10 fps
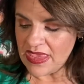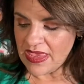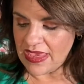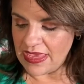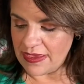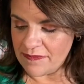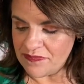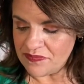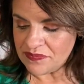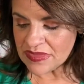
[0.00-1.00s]
Em,
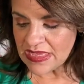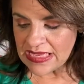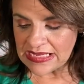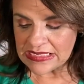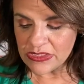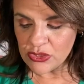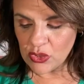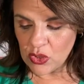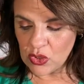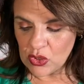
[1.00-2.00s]

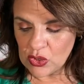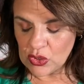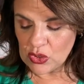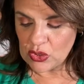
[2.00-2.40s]
no,